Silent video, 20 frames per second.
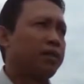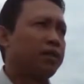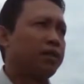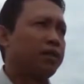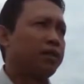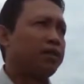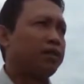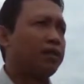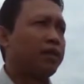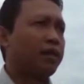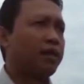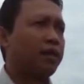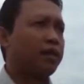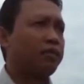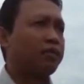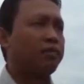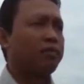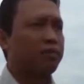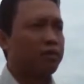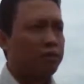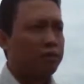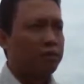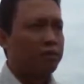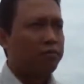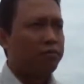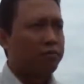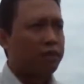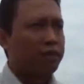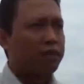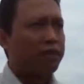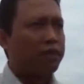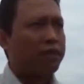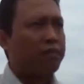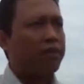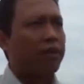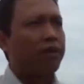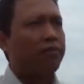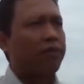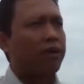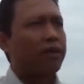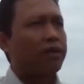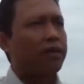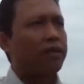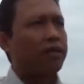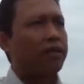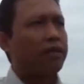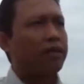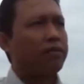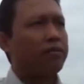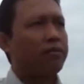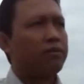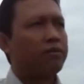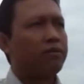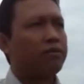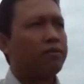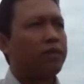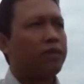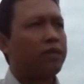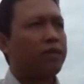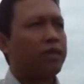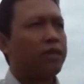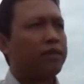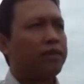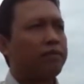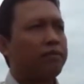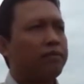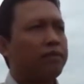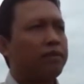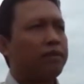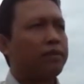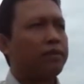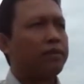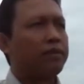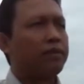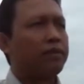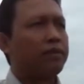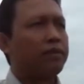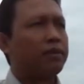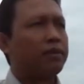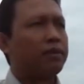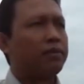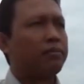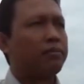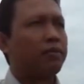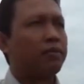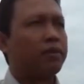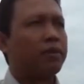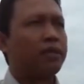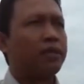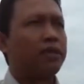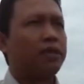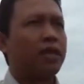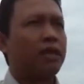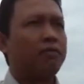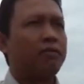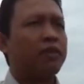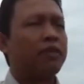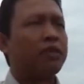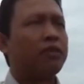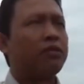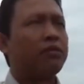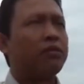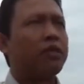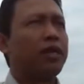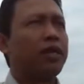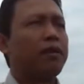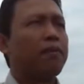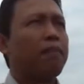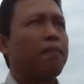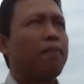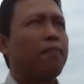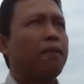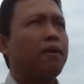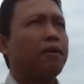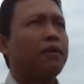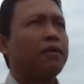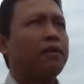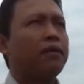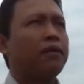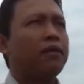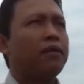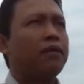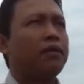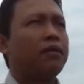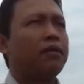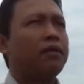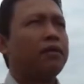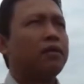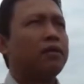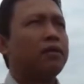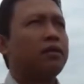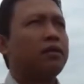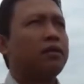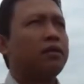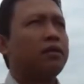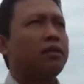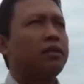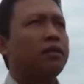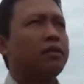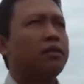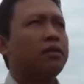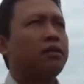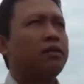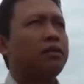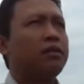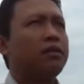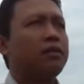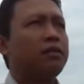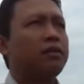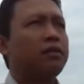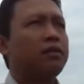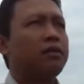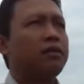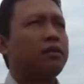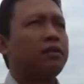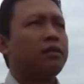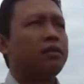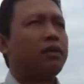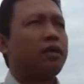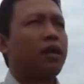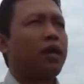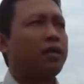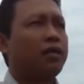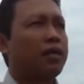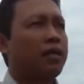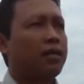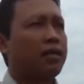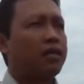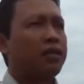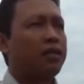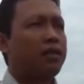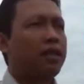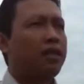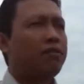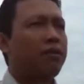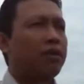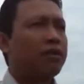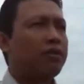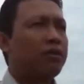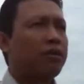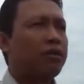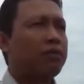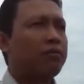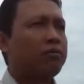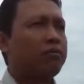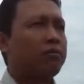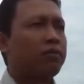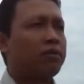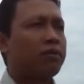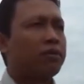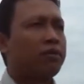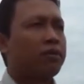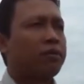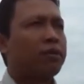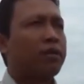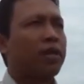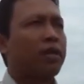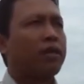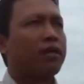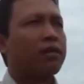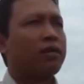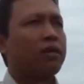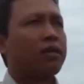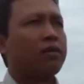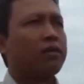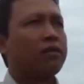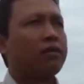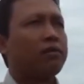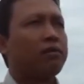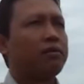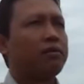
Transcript: penelitian sejarah itu bisa dimanfaatkan untuk melihat uh, proses dinamis itu dan uh, ada tiga faktor menurut Kristaller yang